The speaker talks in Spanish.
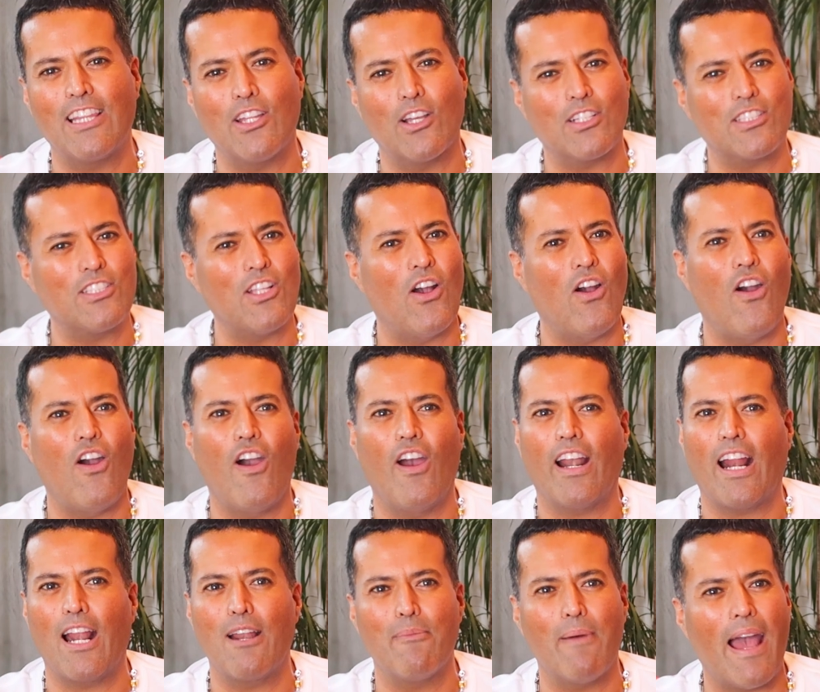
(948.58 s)
al
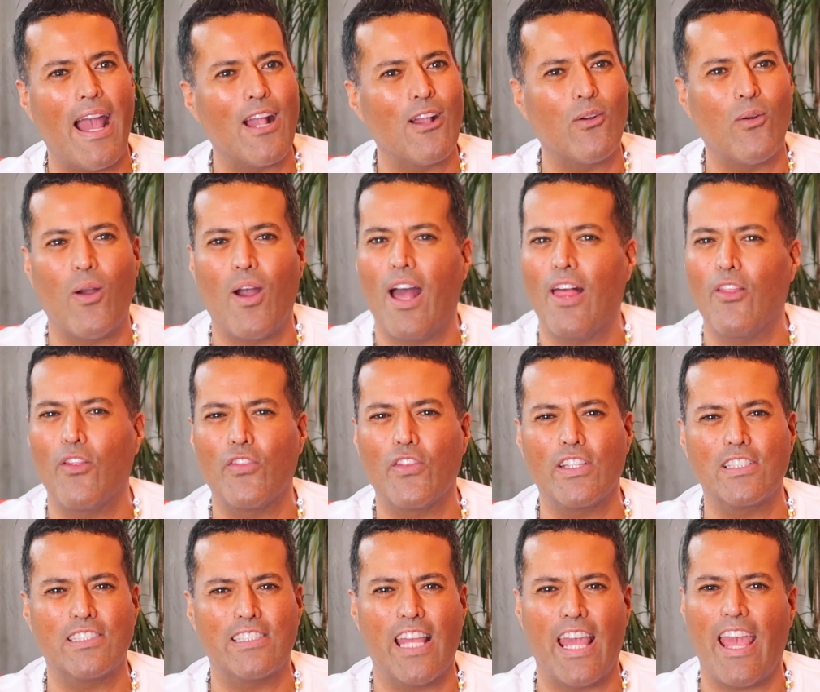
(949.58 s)
doctor, al banco, a
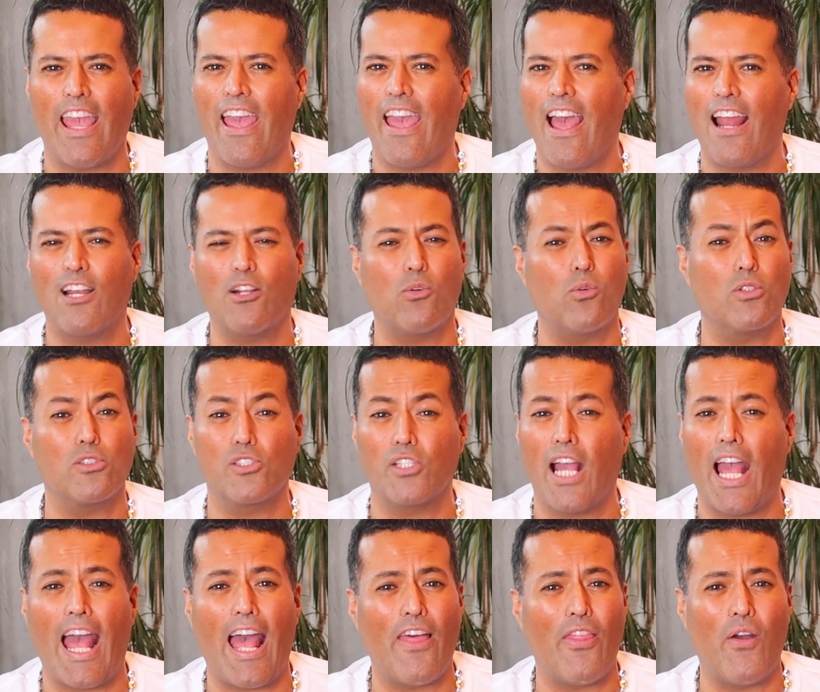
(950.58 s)
donde sea, al
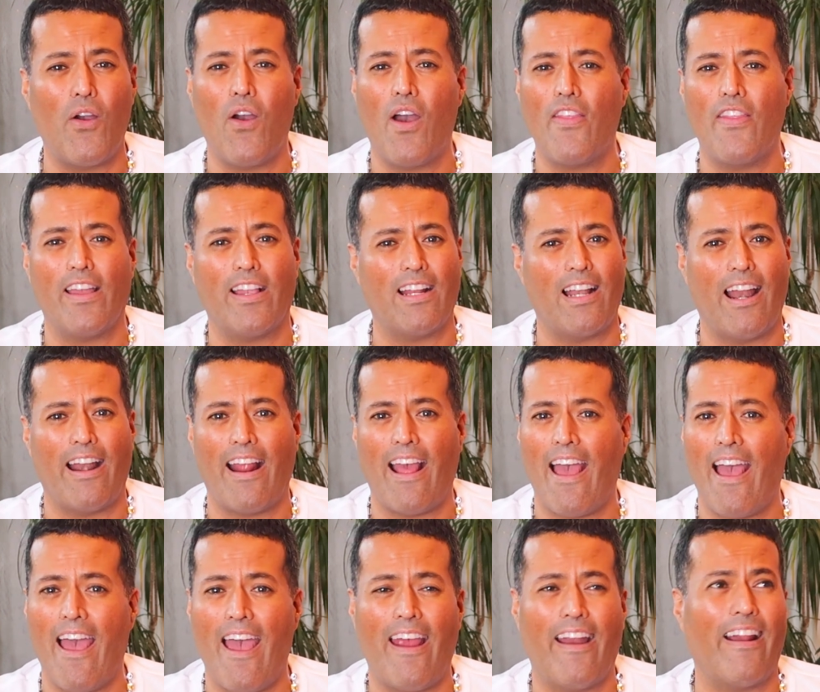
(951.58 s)
juzgado, a
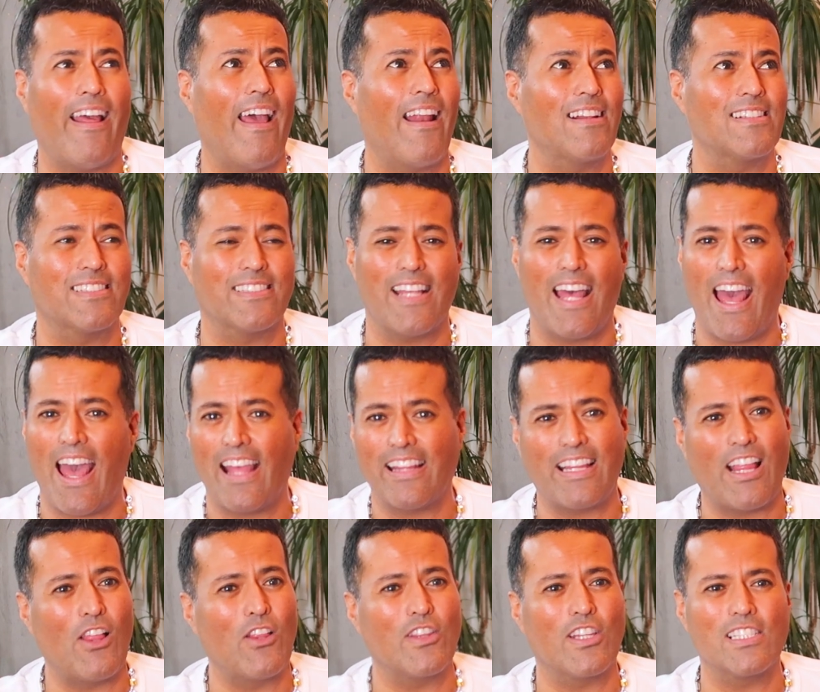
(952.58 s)
declarar, al
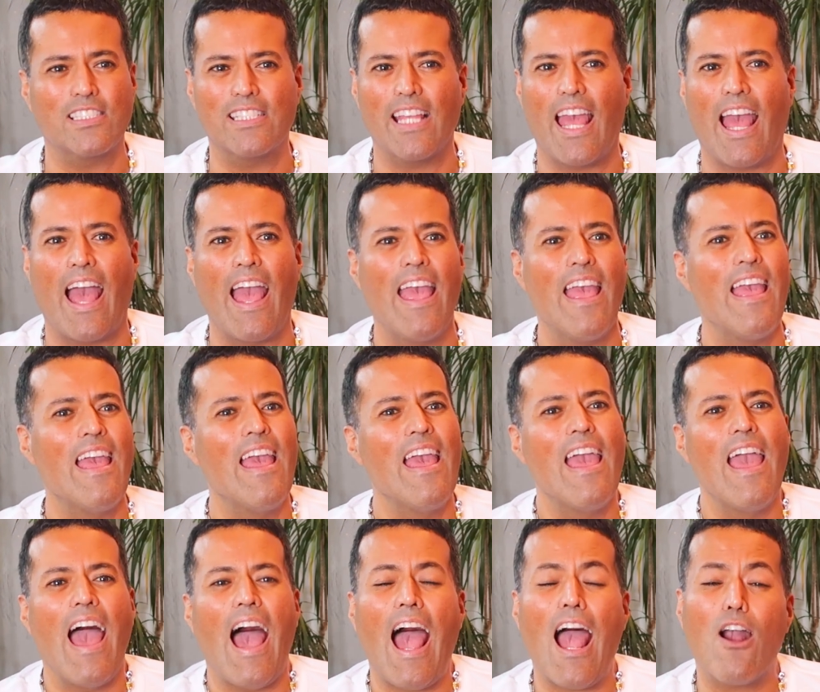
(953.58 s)
SAT, a donde sea.
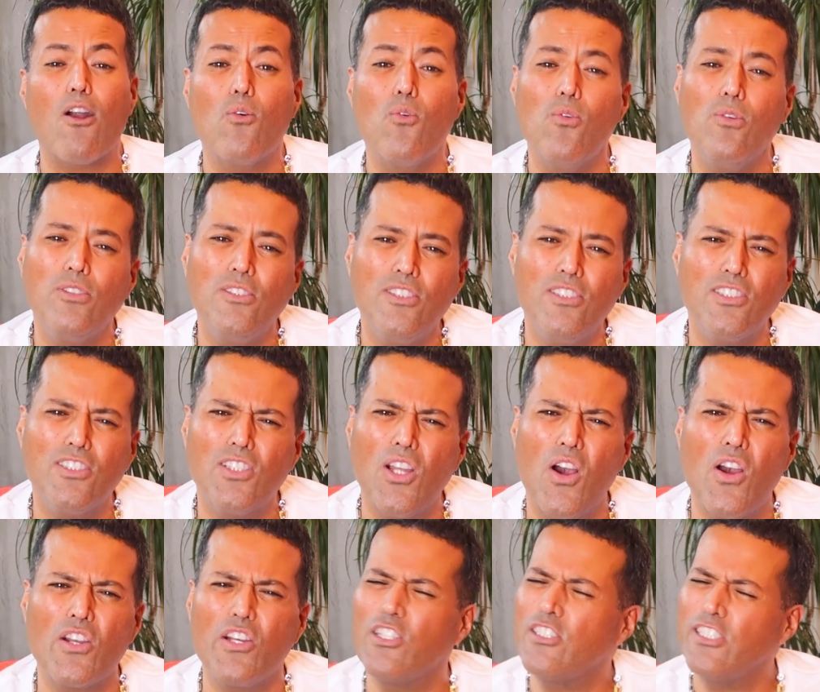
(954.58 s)
A
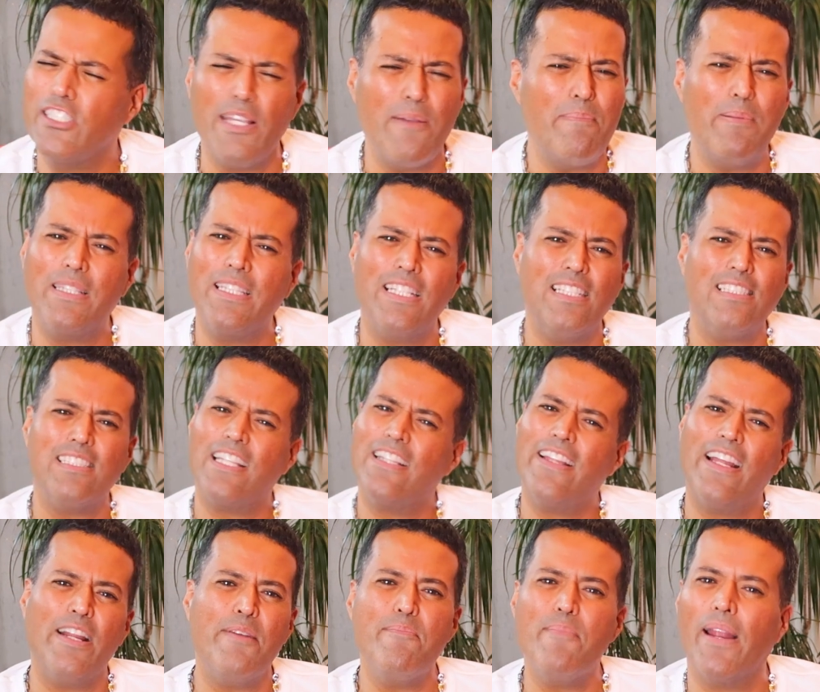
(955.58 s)
gusto, no siempre tienes que
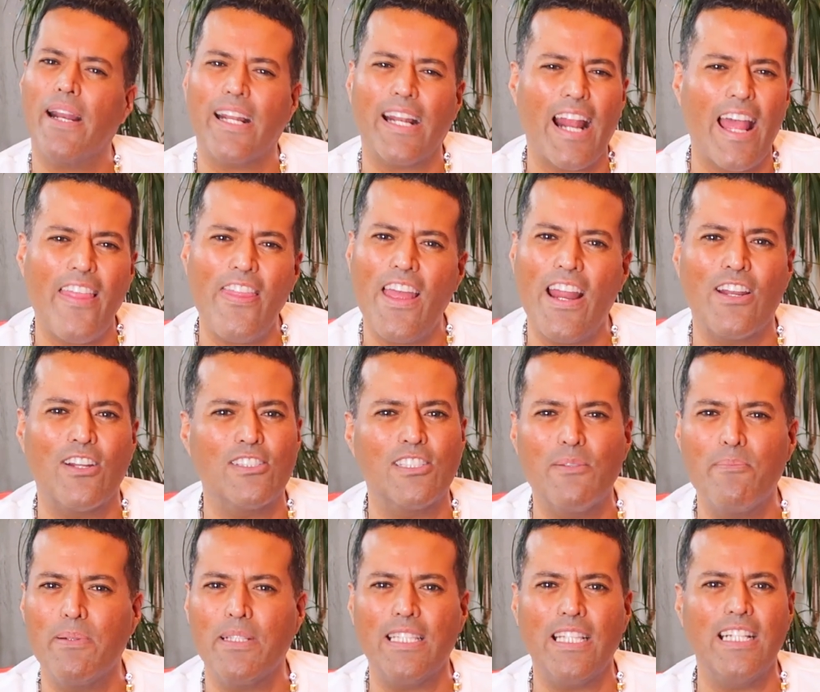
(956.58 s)
andar embarrada, no
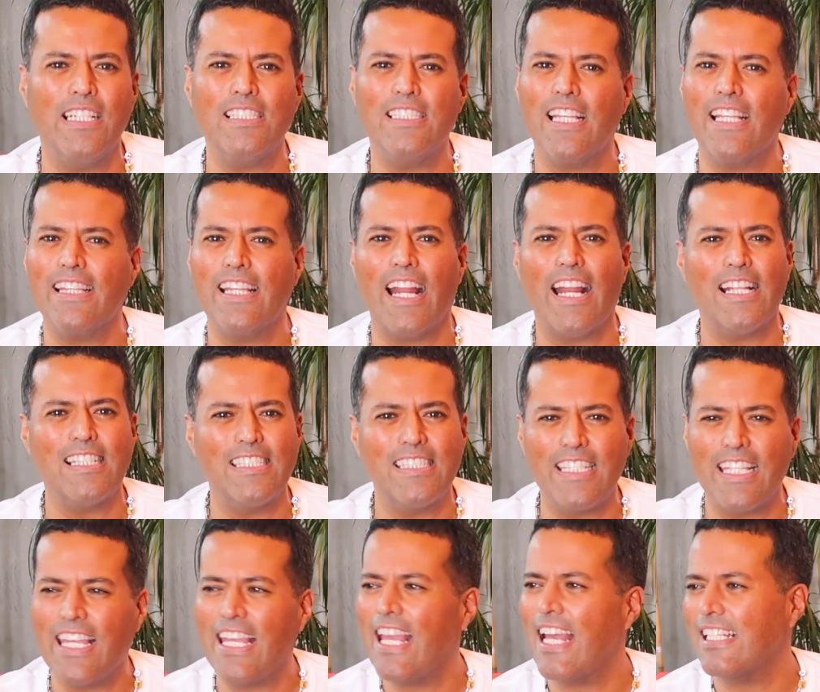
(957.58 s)
siempre tienes que andar
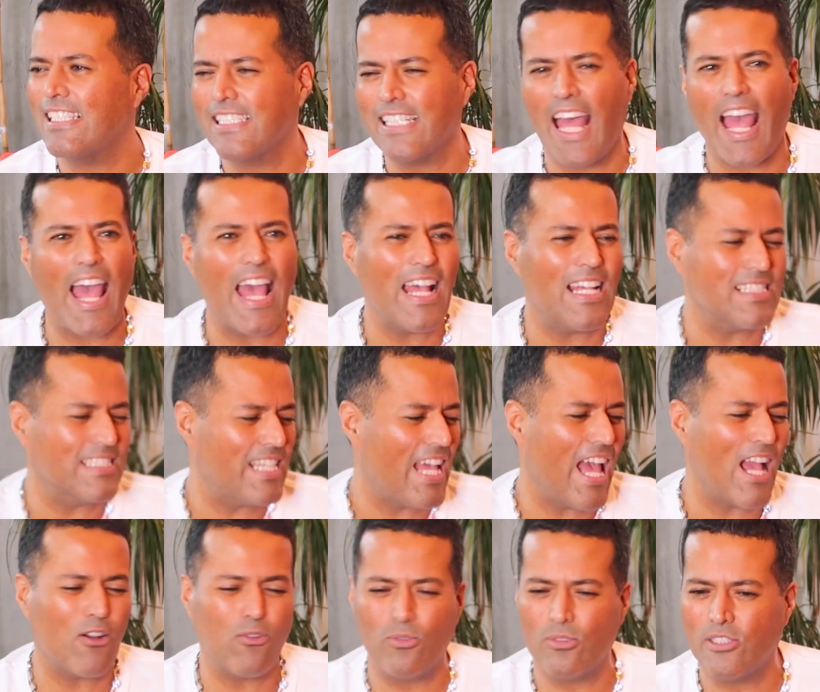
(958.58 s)
así, asá,
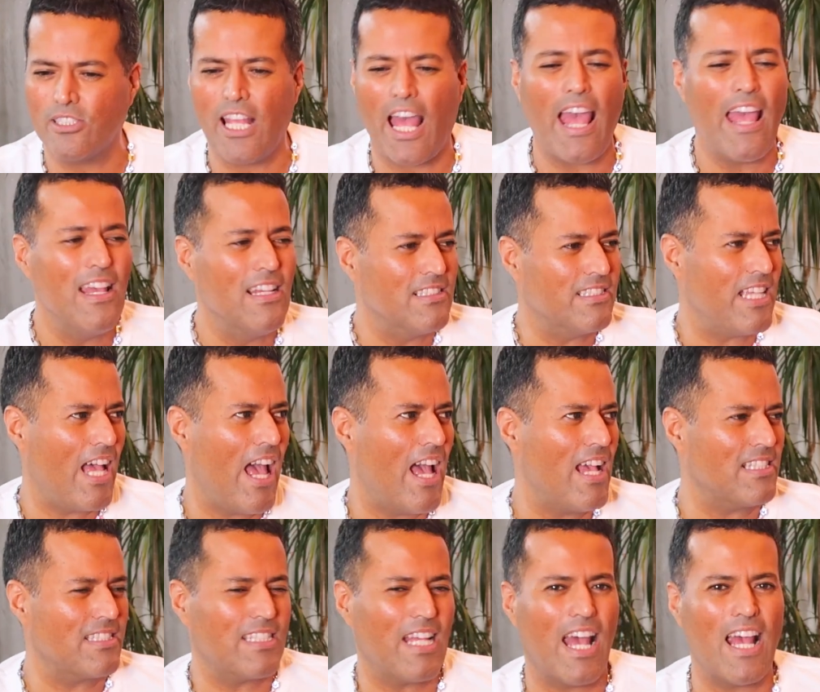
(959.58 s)
asá, acusá,
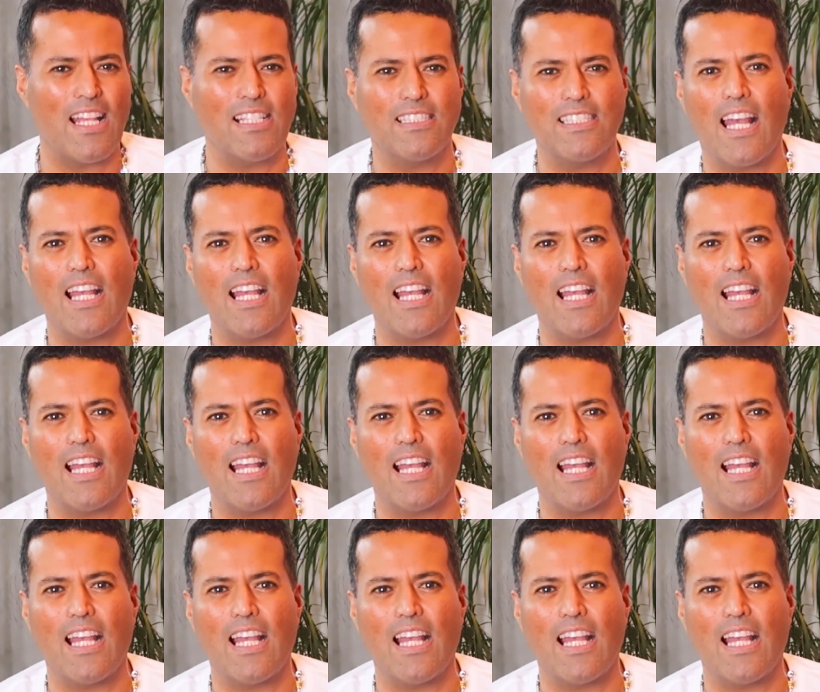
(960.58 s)
sa, sa,